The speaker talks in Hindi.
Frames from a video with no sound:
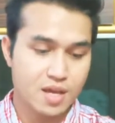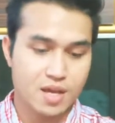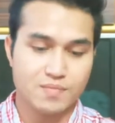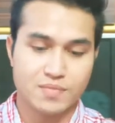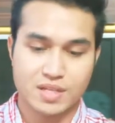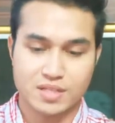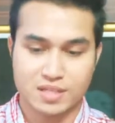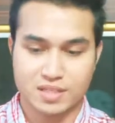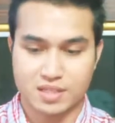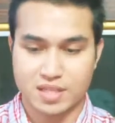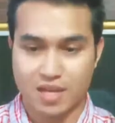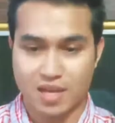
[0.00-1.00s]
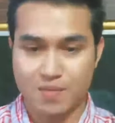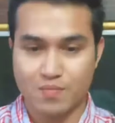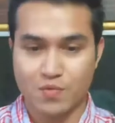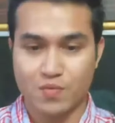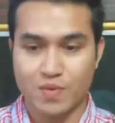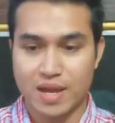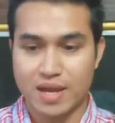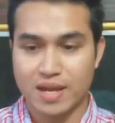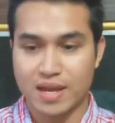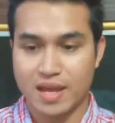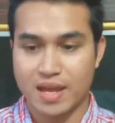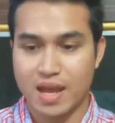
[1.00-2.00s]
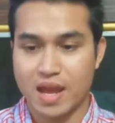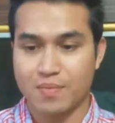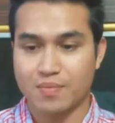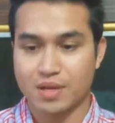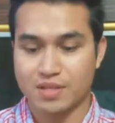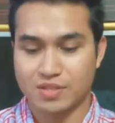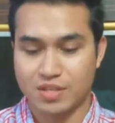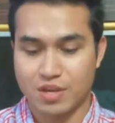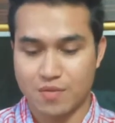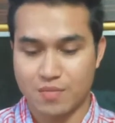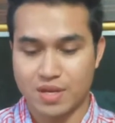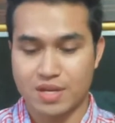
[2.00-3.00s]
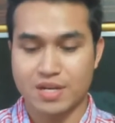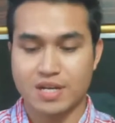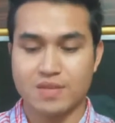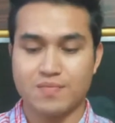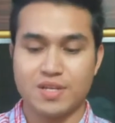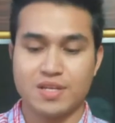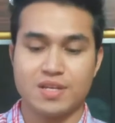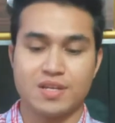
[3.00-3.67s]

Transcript: आप देख सकते हैं मोबाइल है आपका जियामी रेडमी